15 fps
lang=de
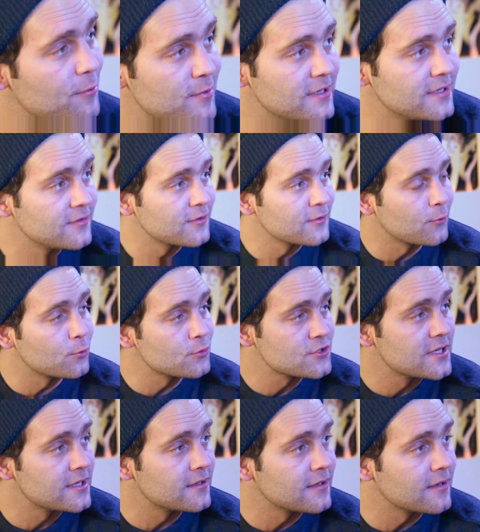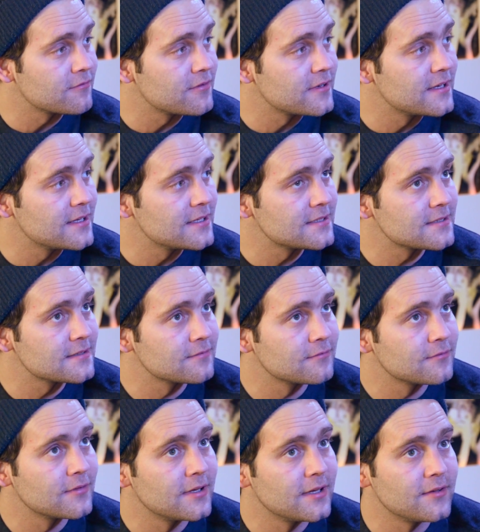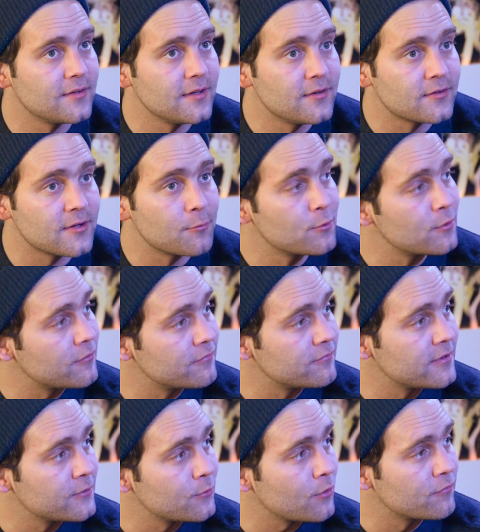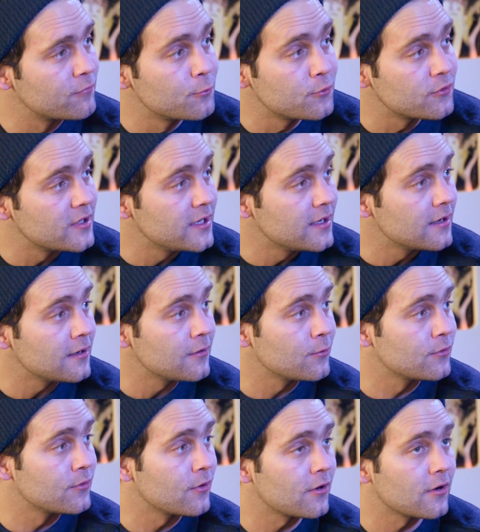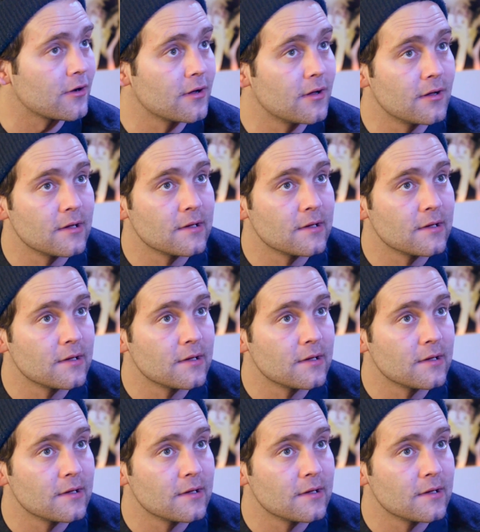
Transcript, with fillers: oder Berlin sind Großstädte, dann finde ich, ist Istanbul auf jeden Fall noch wuseliger und noch